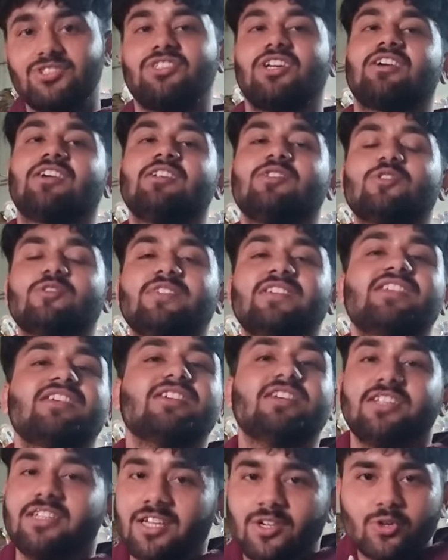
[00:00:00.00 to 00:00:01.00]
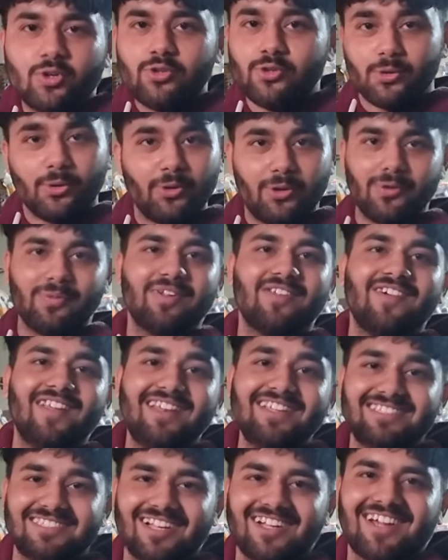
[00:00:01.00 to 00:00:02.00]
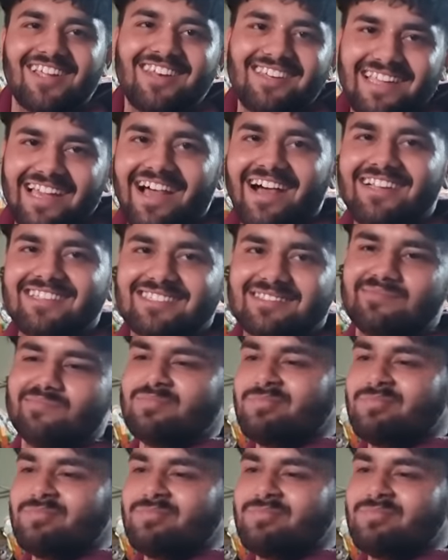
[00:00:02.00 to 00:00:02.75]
शक्ल तो मैं दिख रही है कोई यूट्यूबर वाली शक्ल नहीं आज